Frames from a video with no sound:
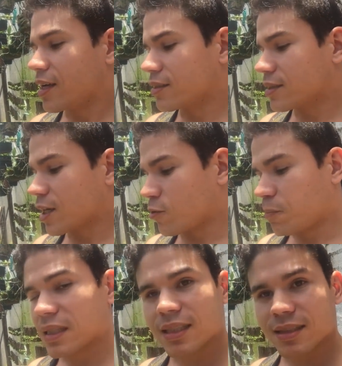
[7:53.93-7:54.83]
Então eu
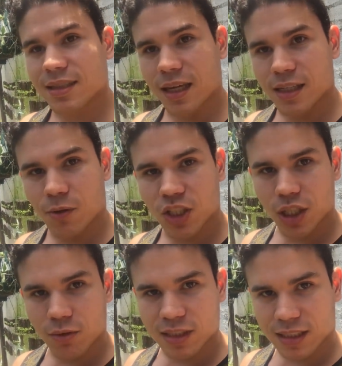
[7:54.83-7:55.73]
pesquisei e eu
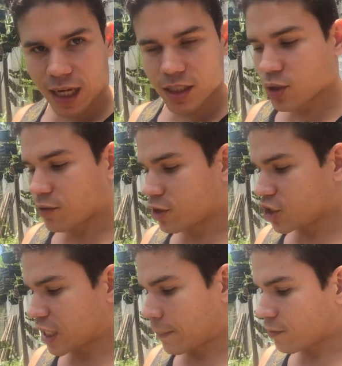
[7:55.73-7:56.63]
achei um site que eu vou
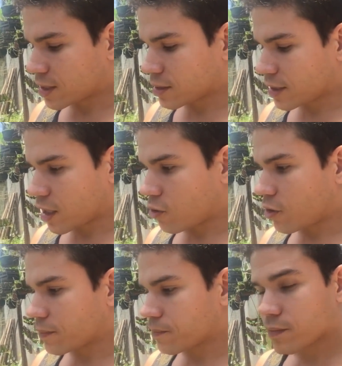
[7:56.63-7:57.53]
indicar para vocês aqui
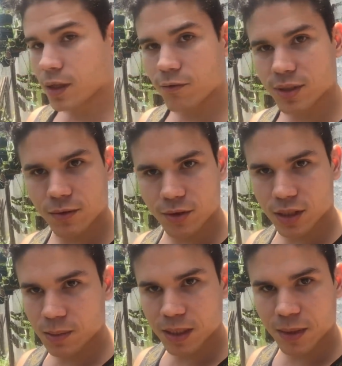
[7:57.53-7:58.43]
agora. Vocês vão
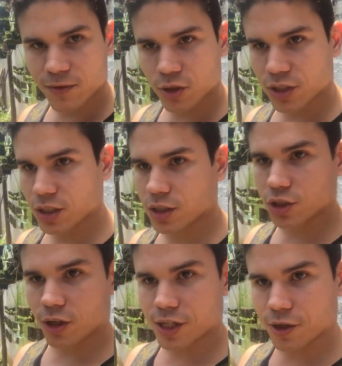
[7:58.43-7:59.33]
simplesmente fazer o
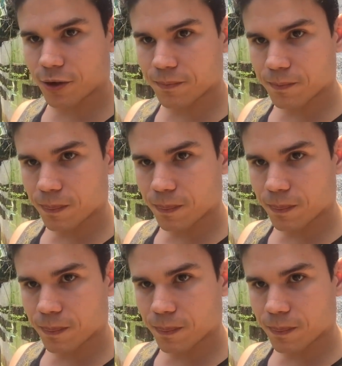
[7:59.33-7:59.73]
seguinte, olha aqui, ó.